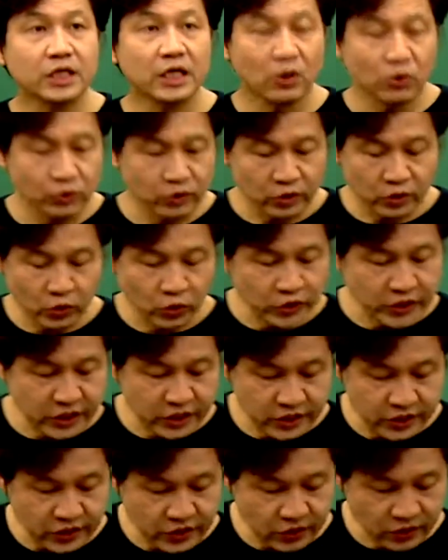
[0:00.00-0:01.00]
자, 오늘
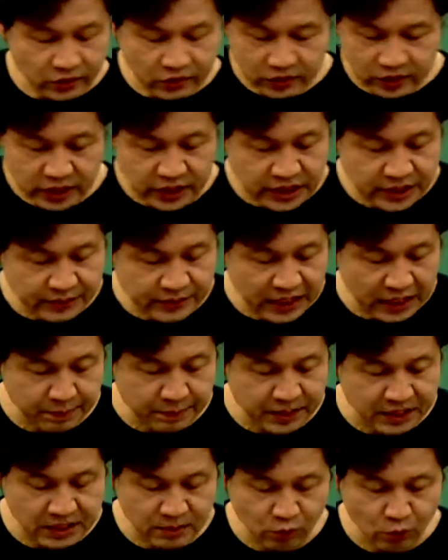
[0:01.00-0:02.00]
교재는요,
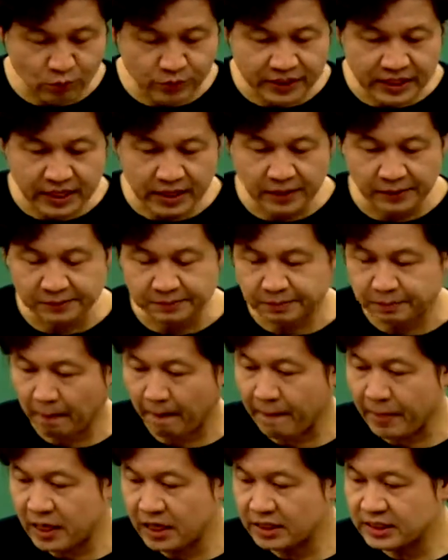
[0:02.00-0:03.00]
74페이지 봅니다.
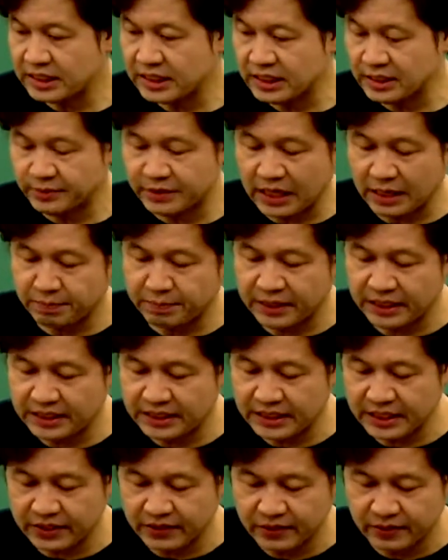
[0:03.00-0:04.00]
7
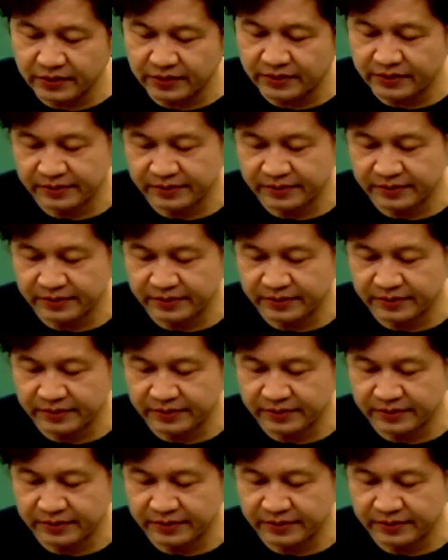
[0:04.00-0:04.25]
4페이지에요